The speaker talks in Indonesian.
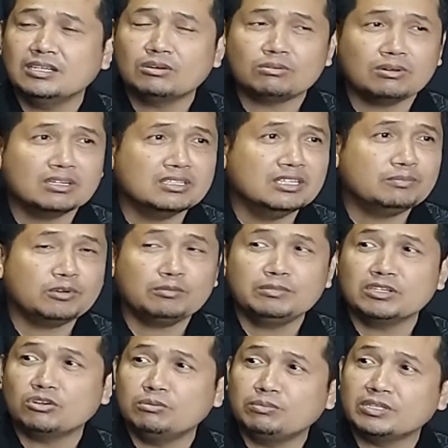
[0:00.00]
iya. ruang
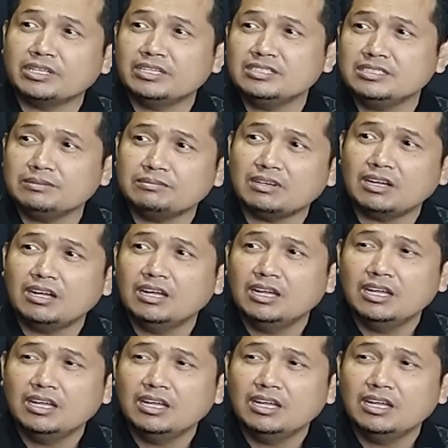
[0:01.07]
development kompetensi pak.